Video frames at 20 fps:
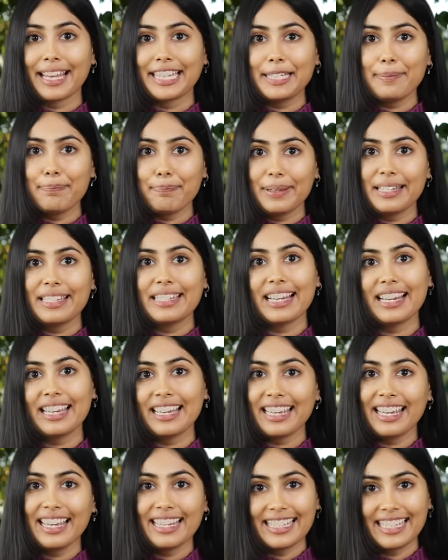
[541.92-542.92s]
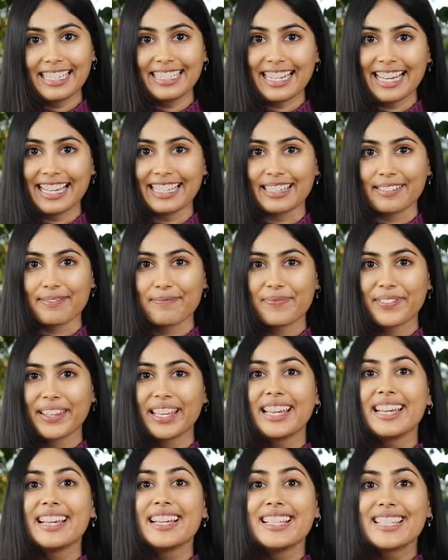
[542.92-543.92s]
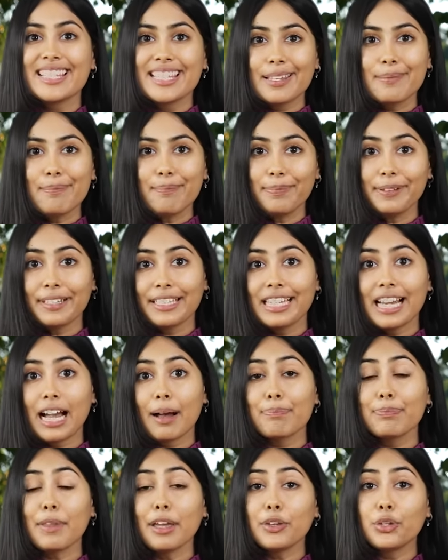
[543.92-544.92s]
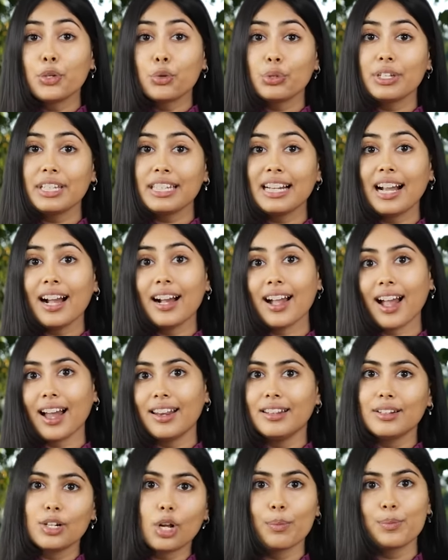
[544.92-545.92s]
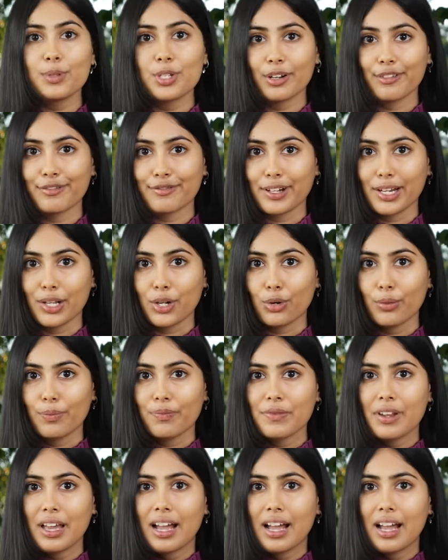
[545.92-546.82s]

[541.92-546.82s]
पानी पी रहे हैं कि नहीं सिंपली अपना यूरिन का कलर ऑब्जर्व करो